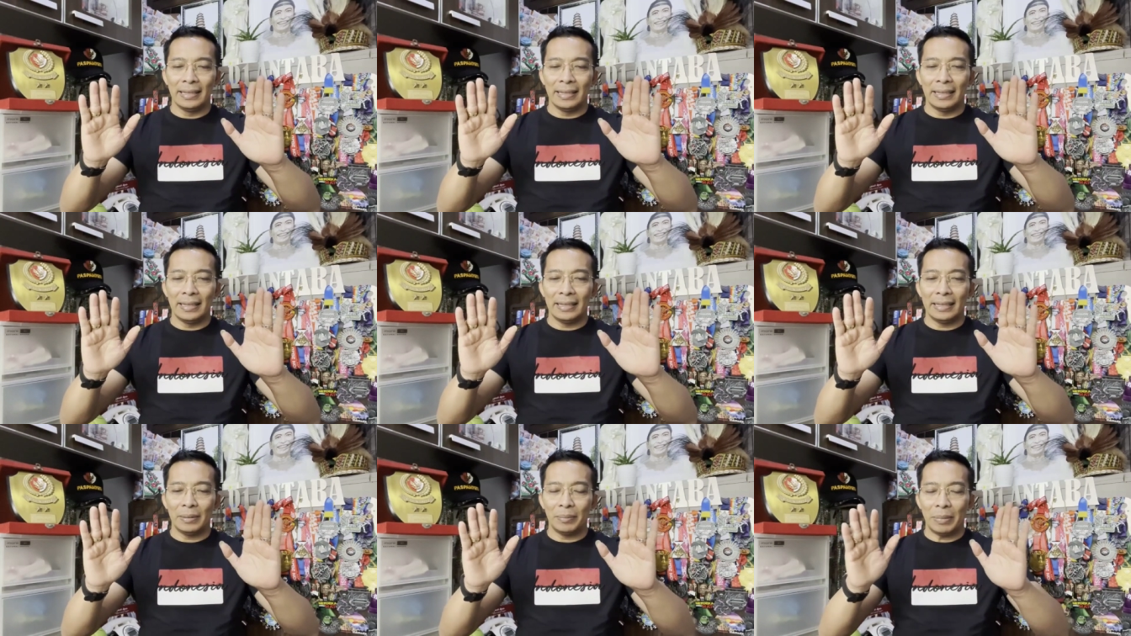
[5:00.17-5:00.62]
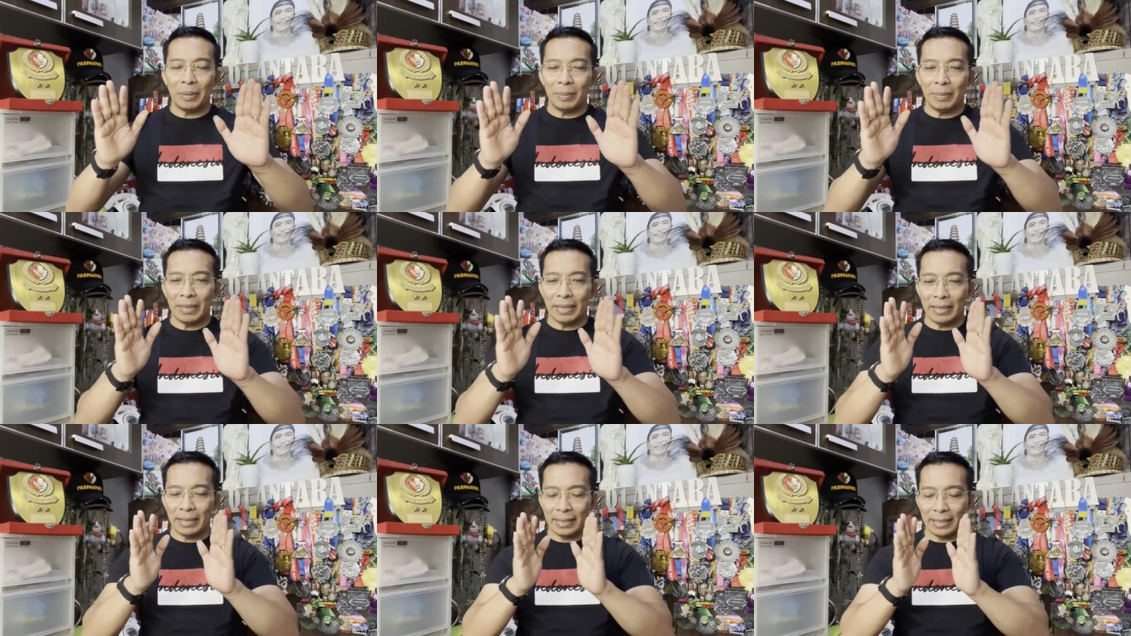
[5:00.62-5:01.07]

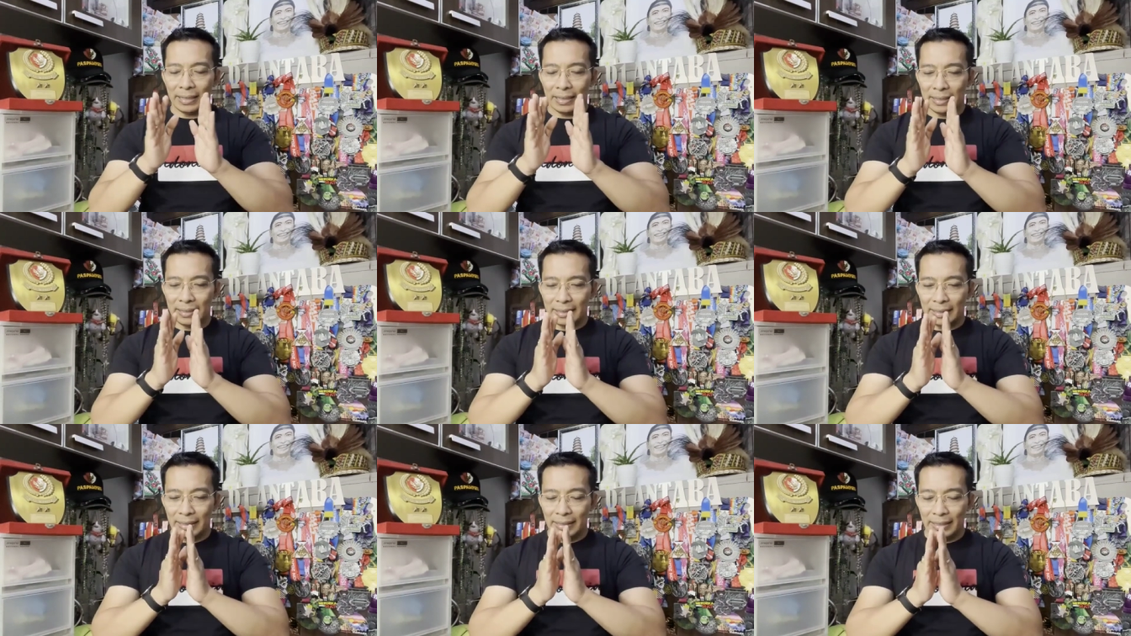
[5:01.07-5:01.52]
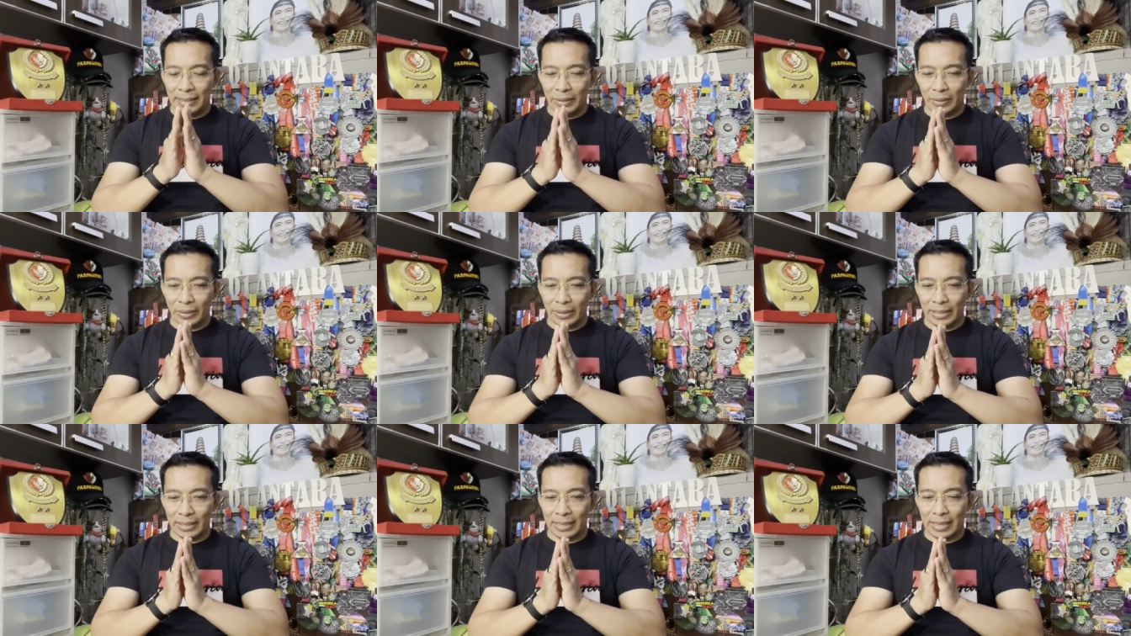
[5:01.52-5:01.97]
Dibimbing,
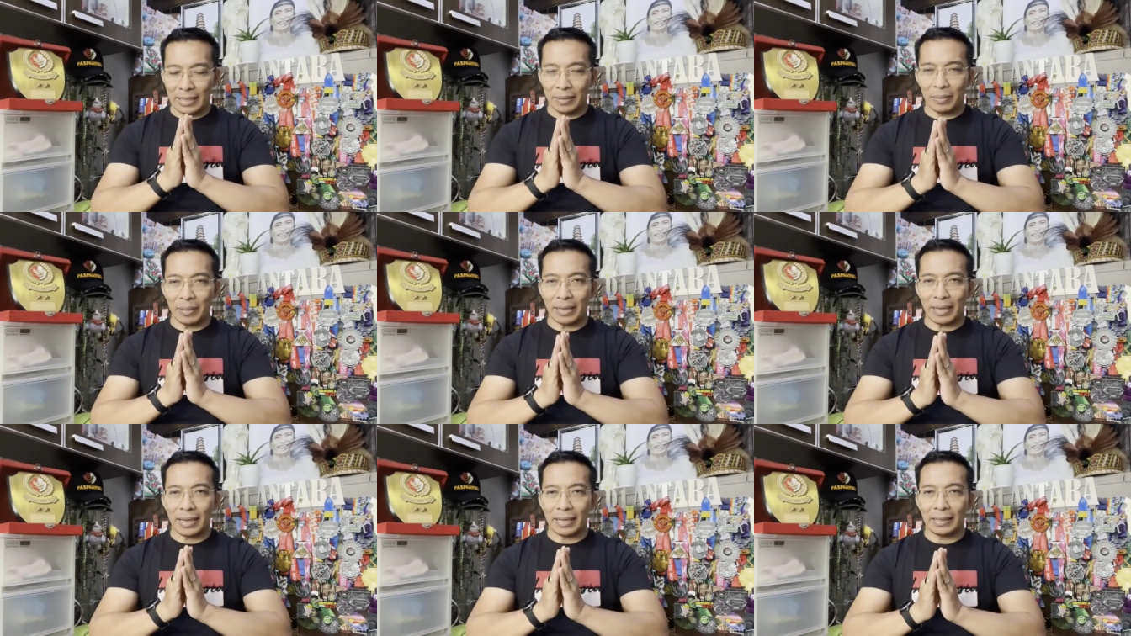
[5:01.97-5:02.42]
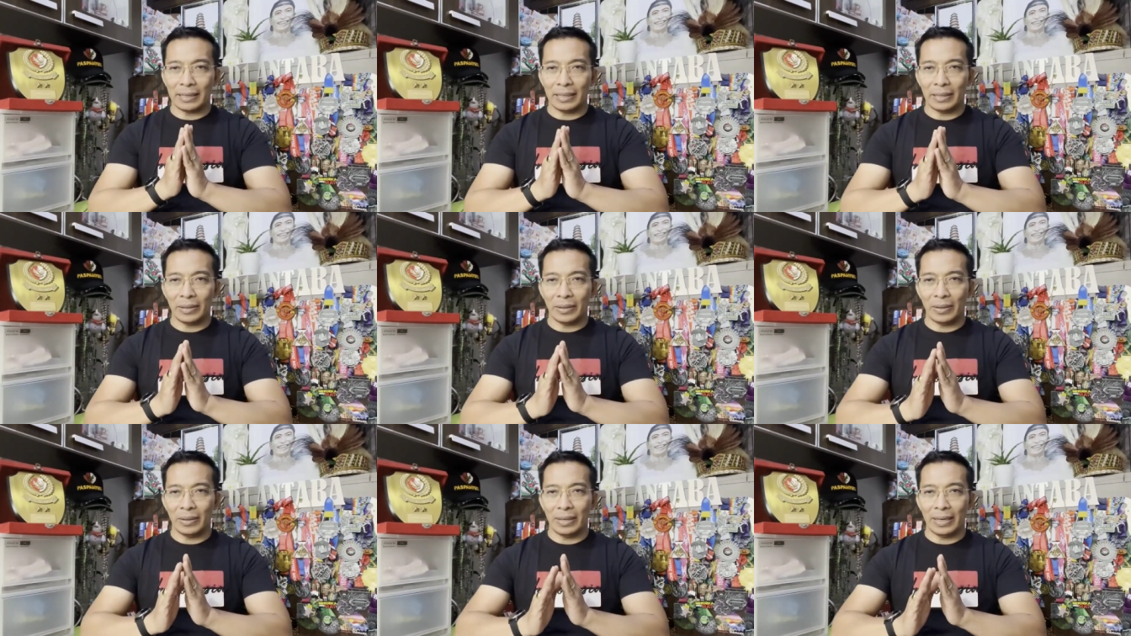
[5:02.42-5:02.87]
dilindungi, dan
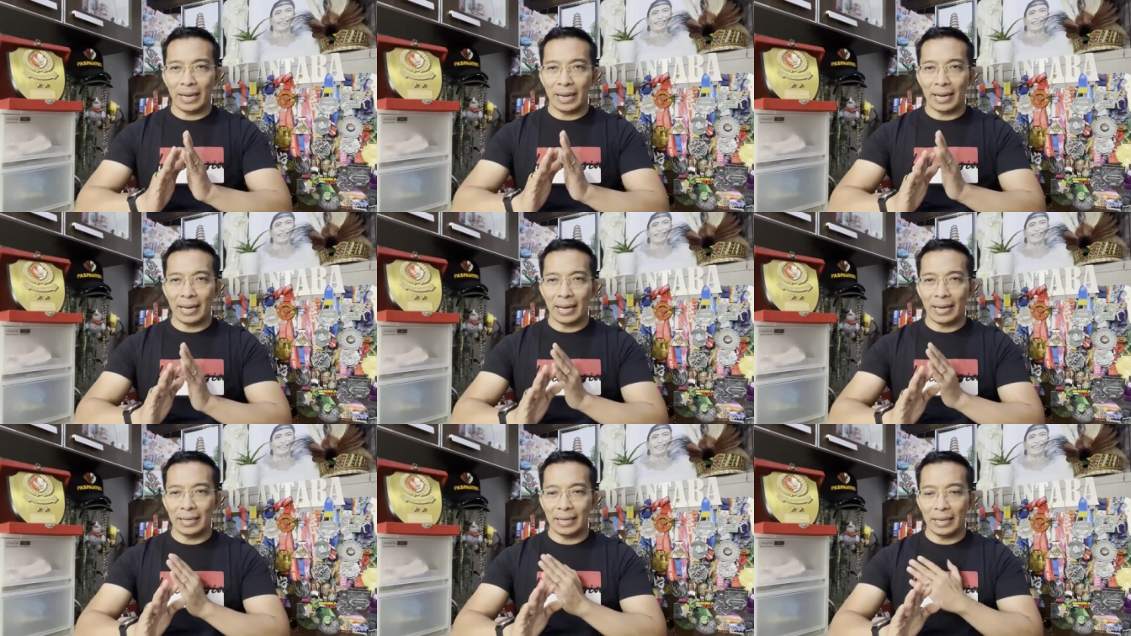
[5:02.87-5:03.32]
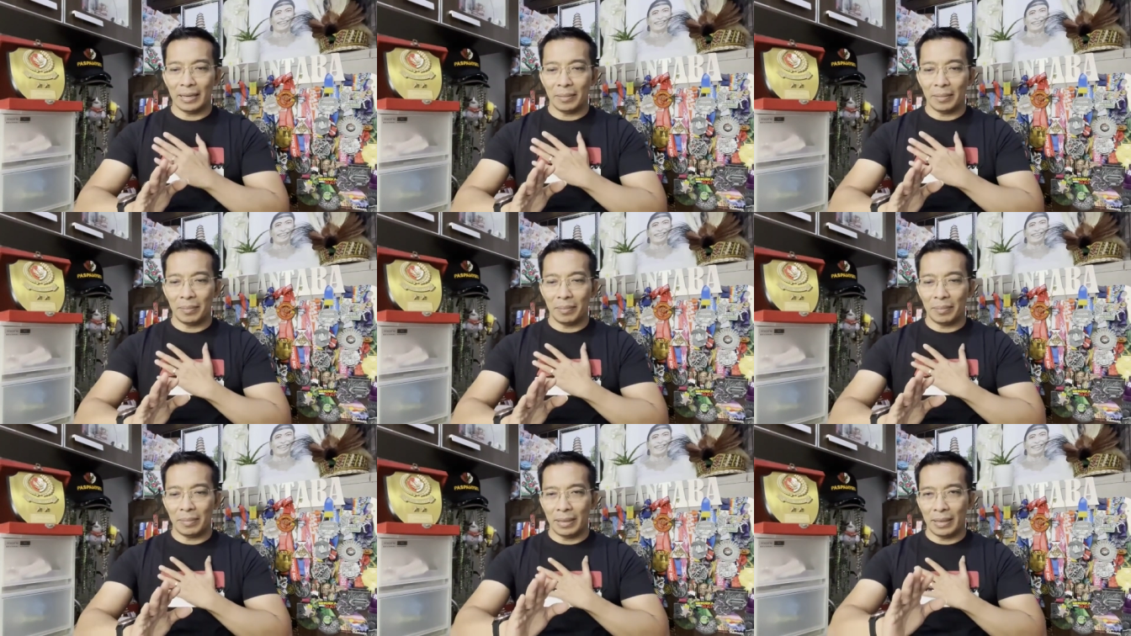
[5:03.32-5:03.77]
diberkati oleh Allah
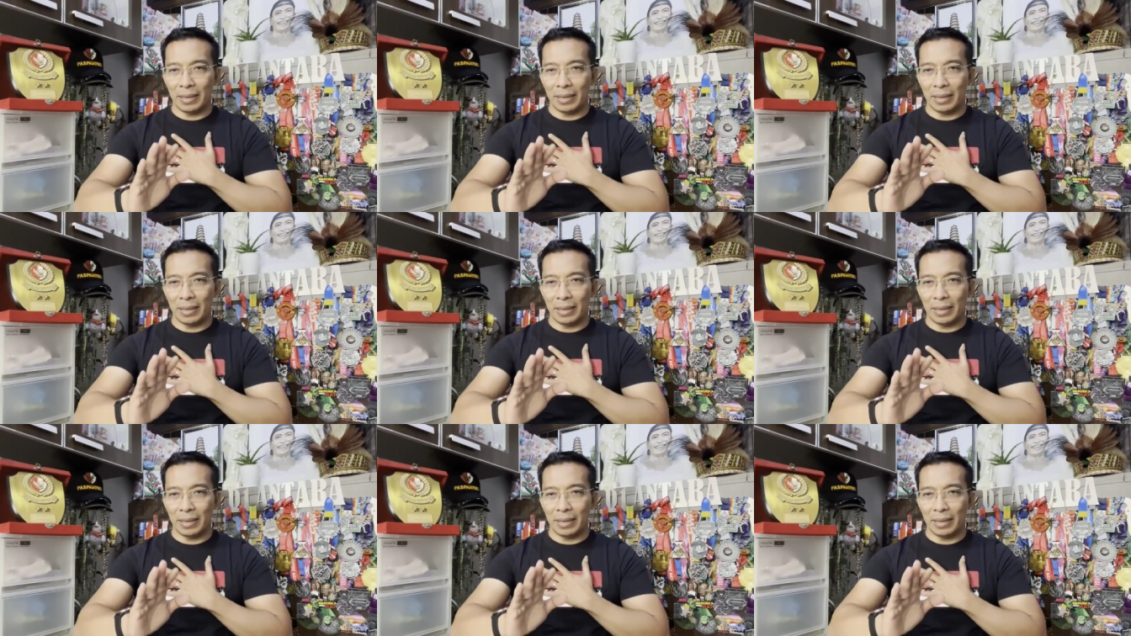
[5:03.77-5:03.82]
yang